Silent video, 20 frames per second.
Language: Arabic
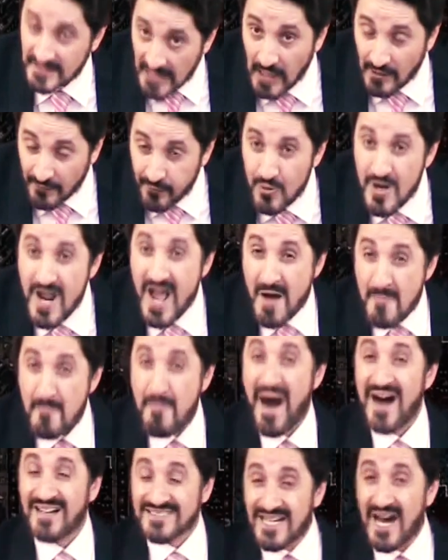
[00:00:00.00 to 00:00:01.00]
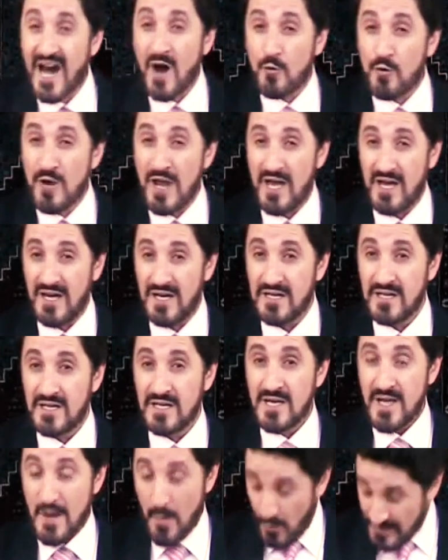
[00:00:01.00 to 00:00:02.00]
تعرفون بعض هؤلاء
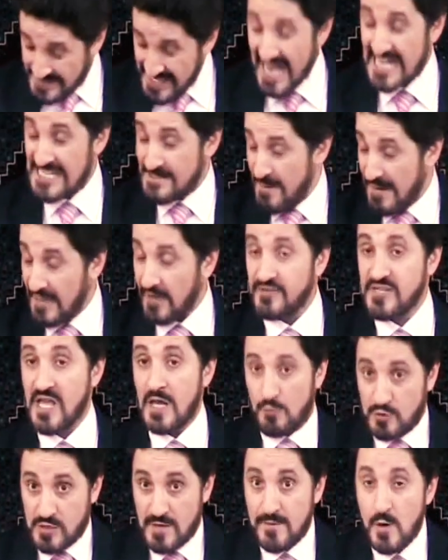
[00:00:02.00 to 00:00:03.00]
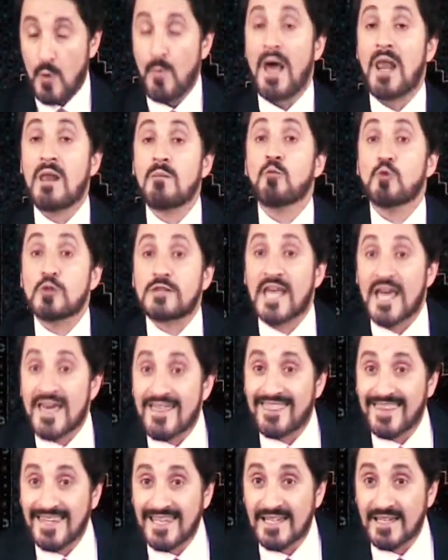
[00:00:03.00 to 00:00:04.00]
وسأسمح نفسي أن أسميهم
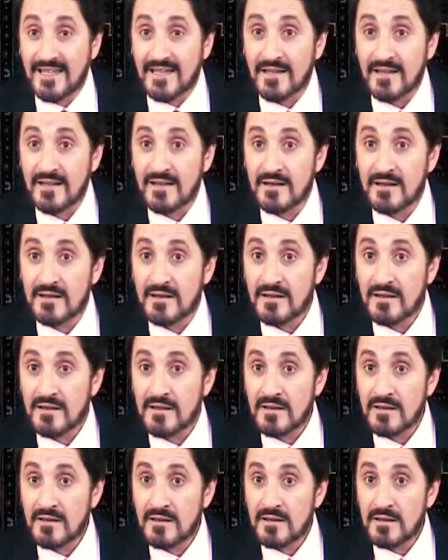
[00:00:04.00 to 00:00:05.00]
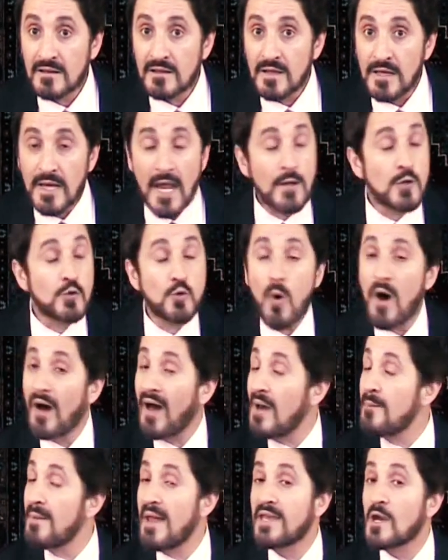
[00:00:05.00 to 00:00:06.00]
الملتاثين ليسوا
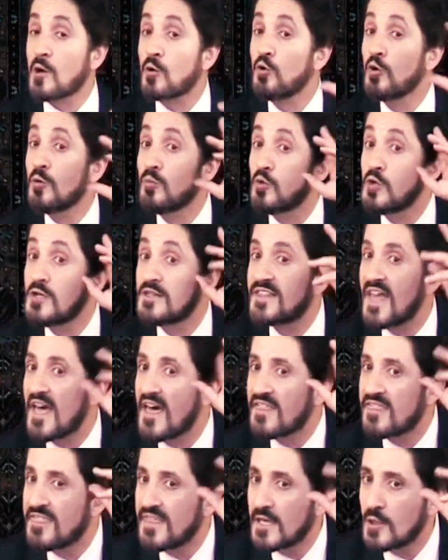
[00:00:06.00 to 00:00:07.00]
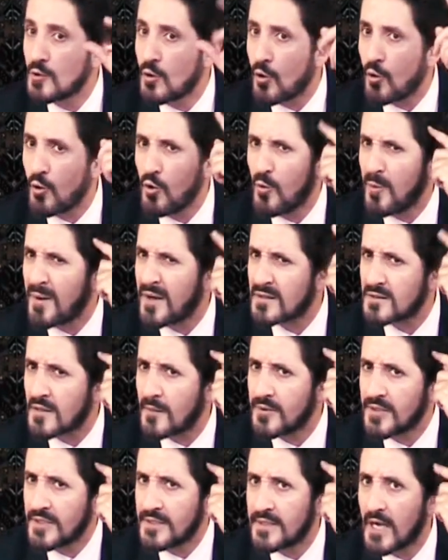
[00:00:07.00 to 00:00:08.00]
أقل من أن يكونوا ملتاثين عقولهم غير
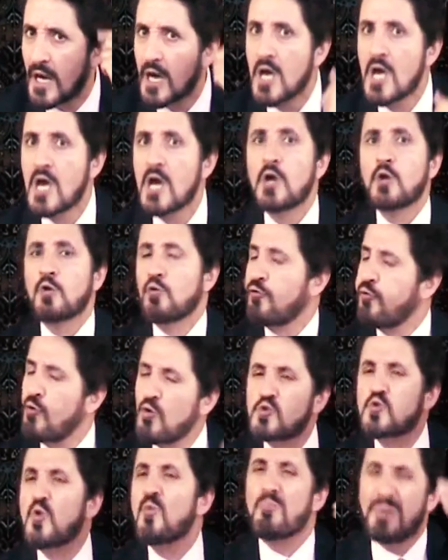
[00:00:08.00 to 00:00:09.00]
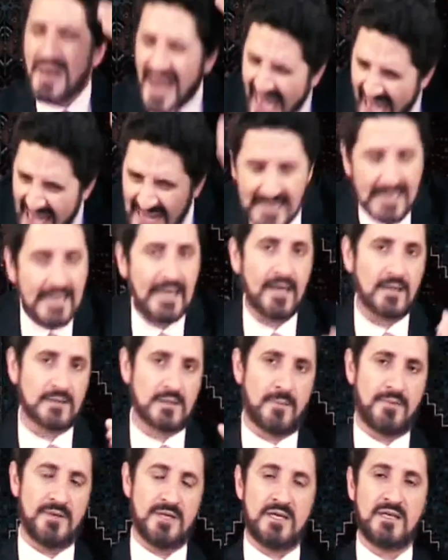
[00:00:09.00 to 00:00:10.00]
طبيعية نفوسهم بالحري غير
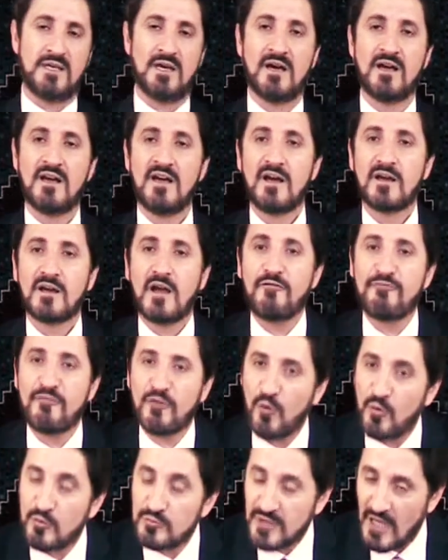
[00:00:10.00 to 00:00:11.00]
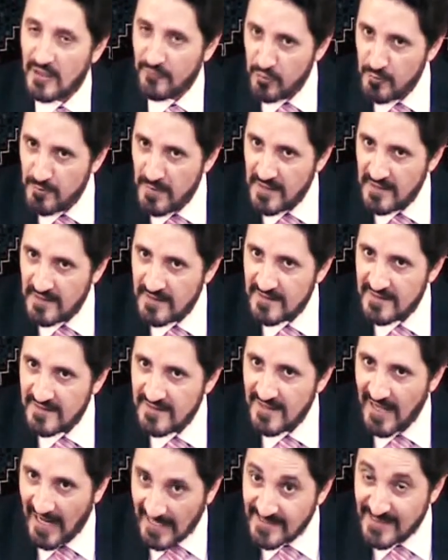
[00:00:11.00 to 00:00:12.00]
طبيعية كفروا تعرفون من؟
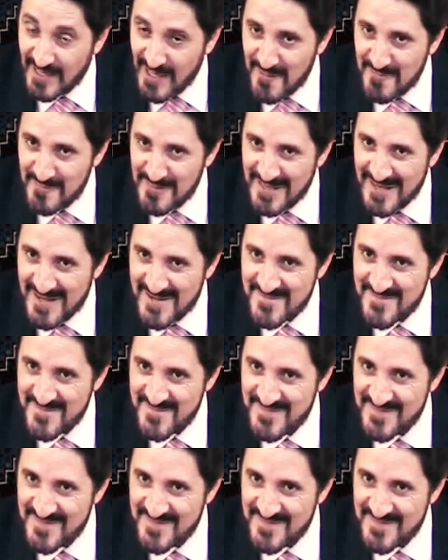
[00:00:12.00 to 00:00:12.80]
حتى الأنبياء